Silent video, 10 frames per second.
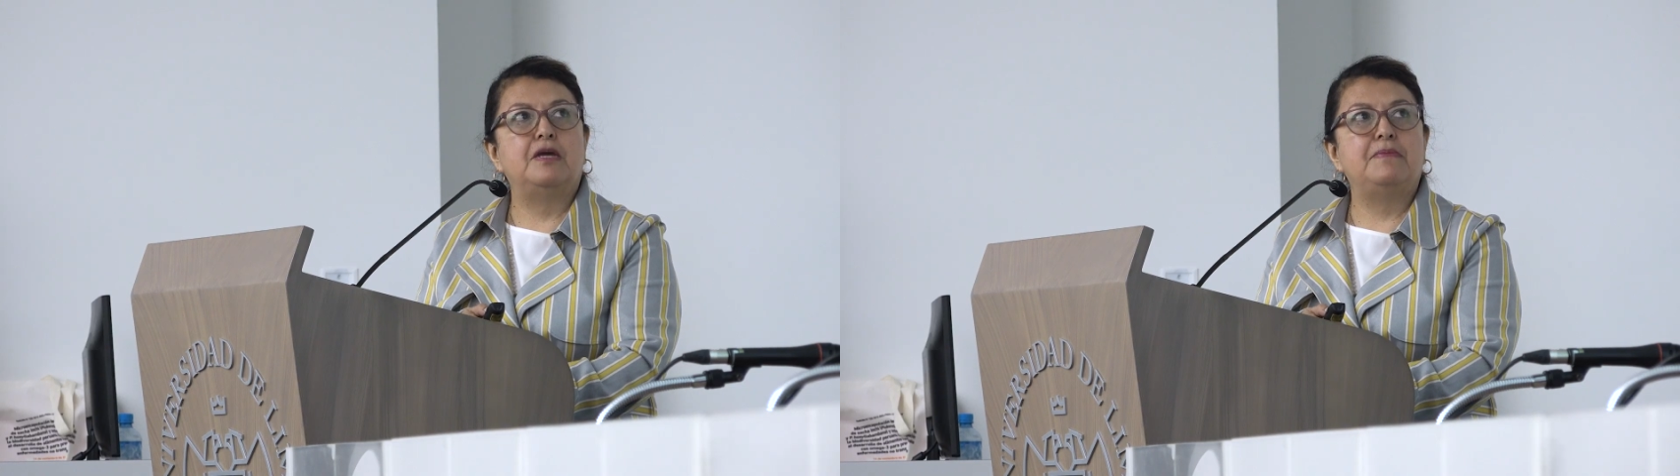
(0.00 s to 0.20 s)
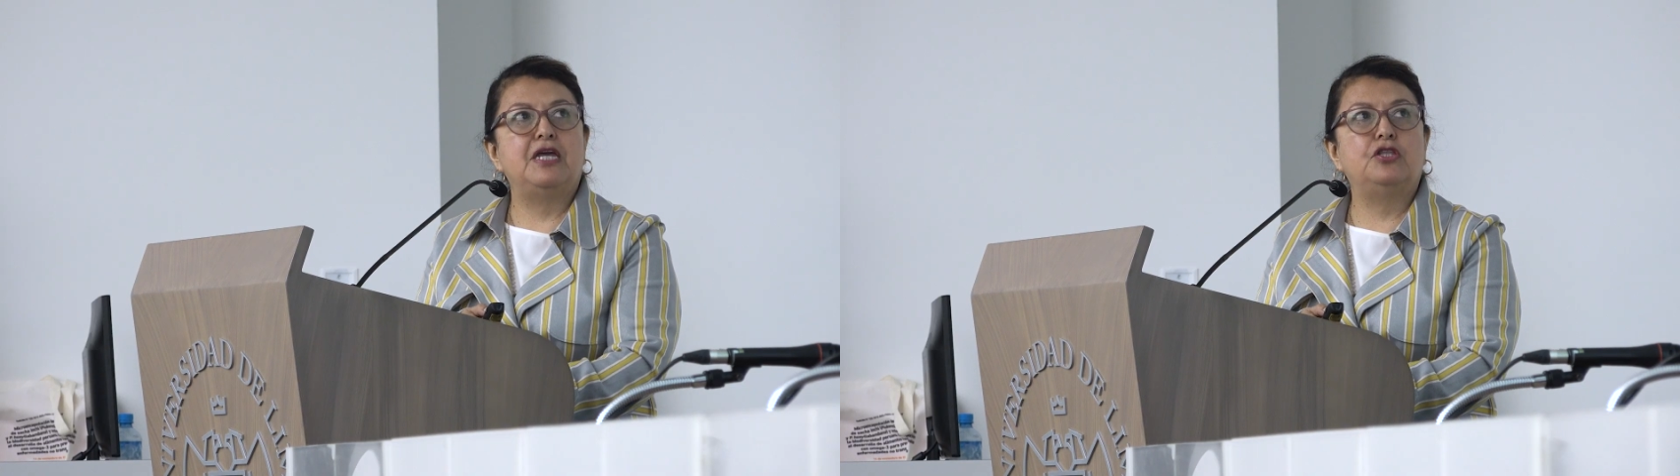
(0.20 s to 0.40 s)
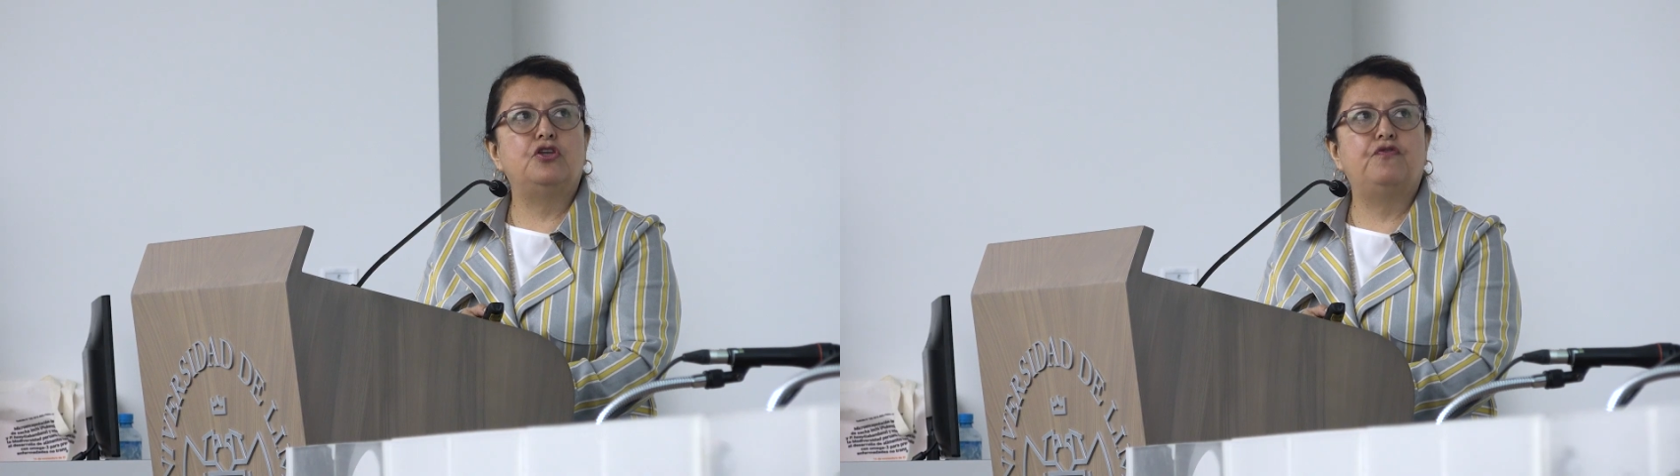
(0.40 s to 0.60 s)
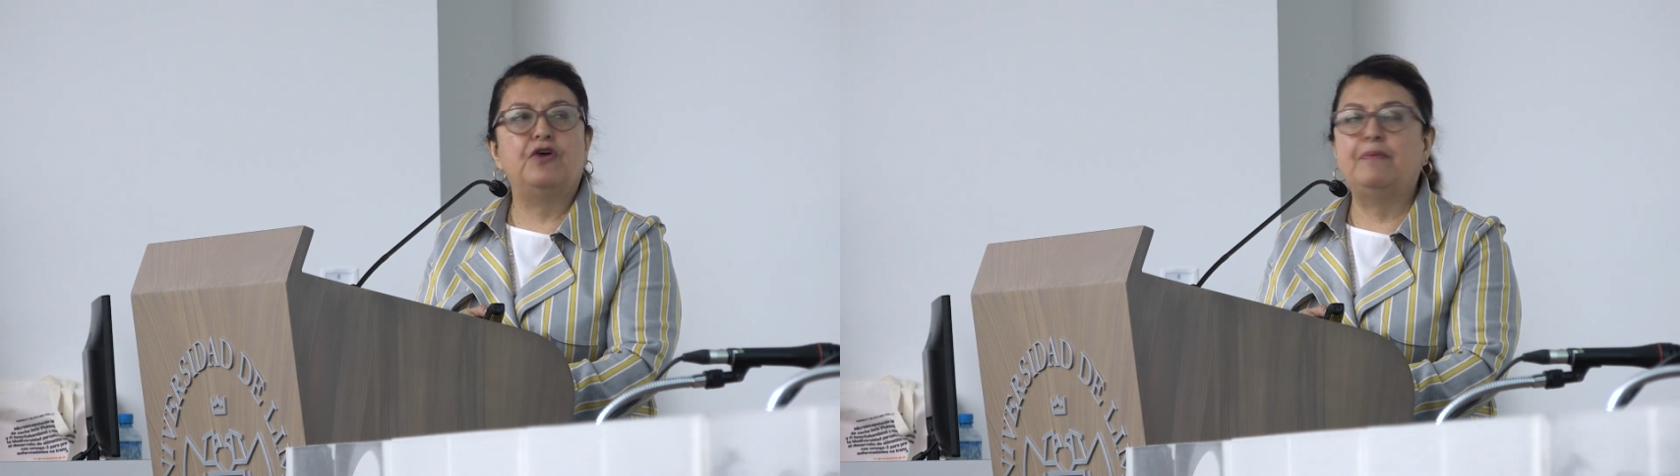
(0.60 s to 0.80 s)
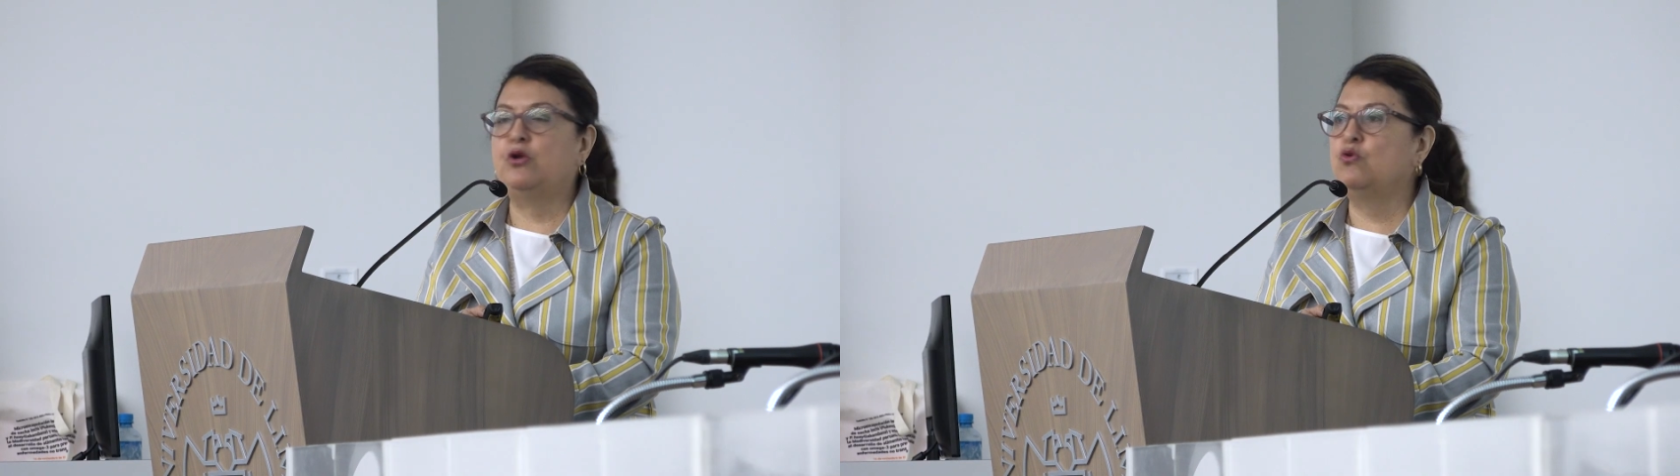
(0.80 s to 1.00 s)
nos da
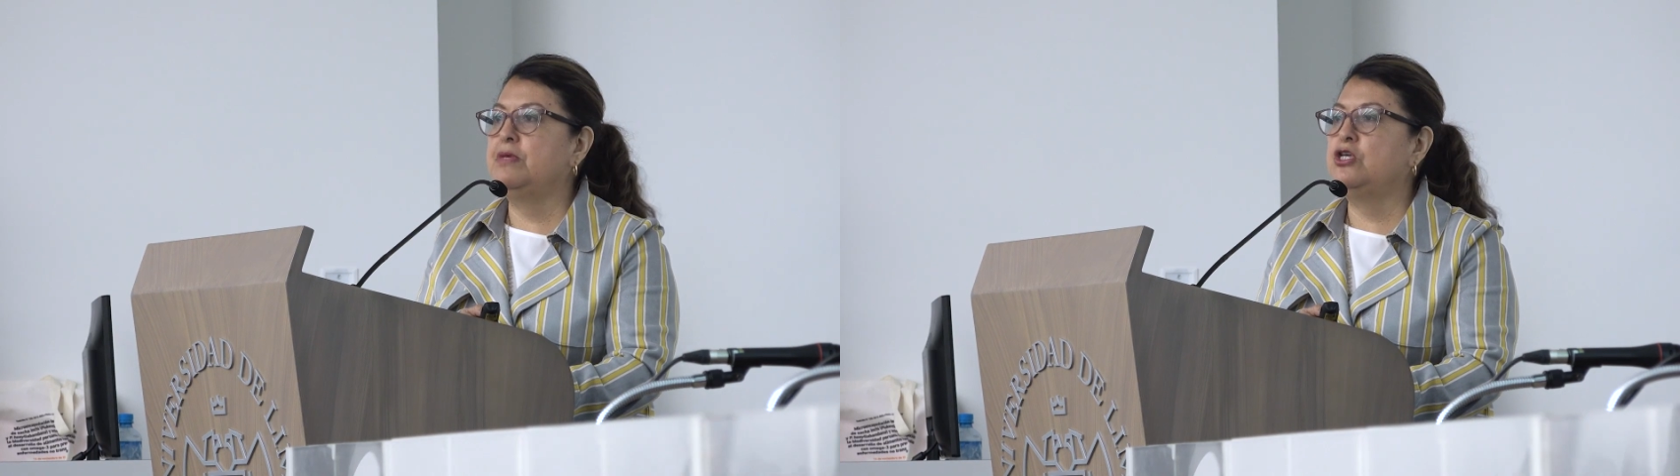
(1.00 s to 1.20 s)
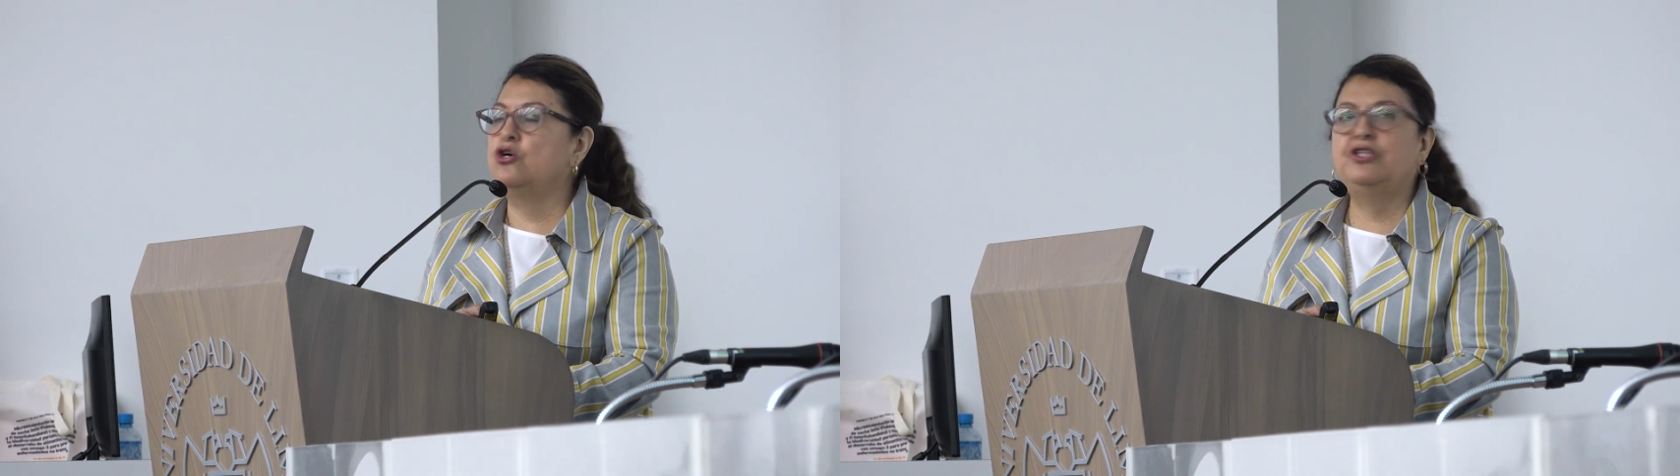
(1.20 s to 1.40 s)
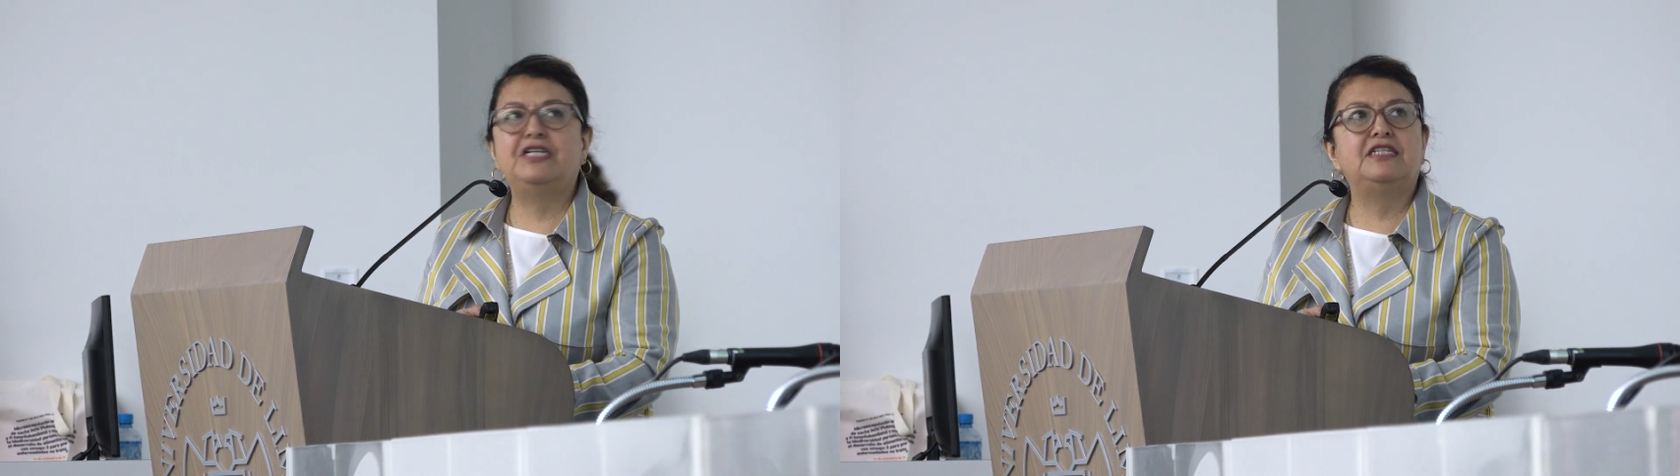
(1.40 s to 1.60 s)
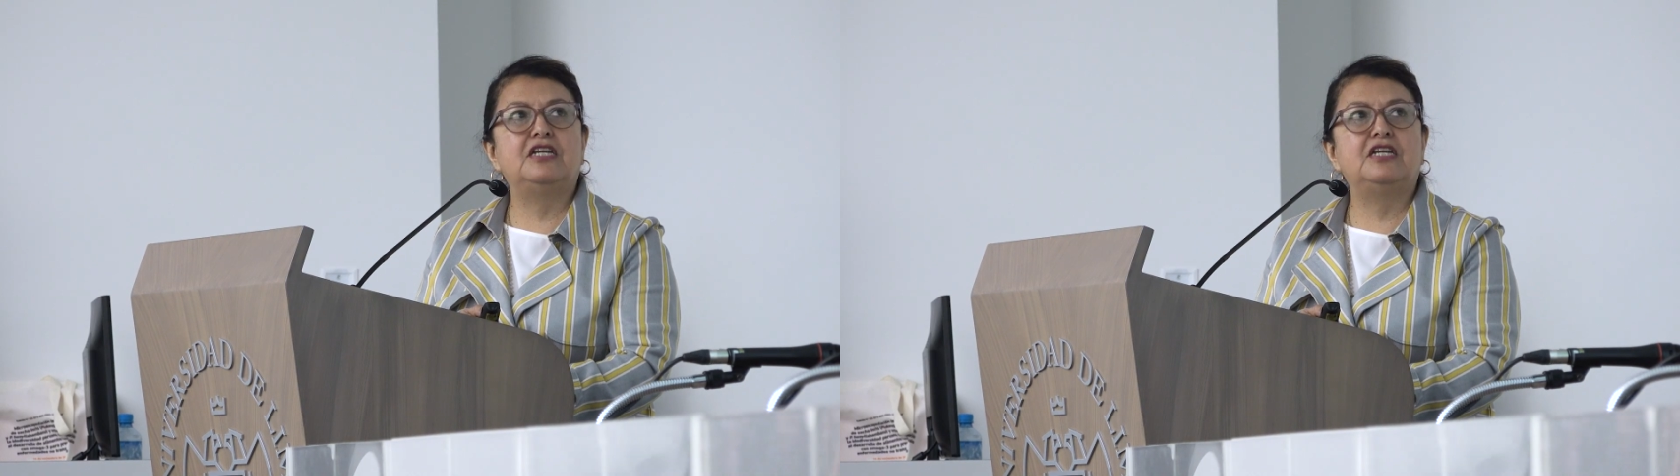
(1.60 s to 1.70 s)
buena imagen y nos da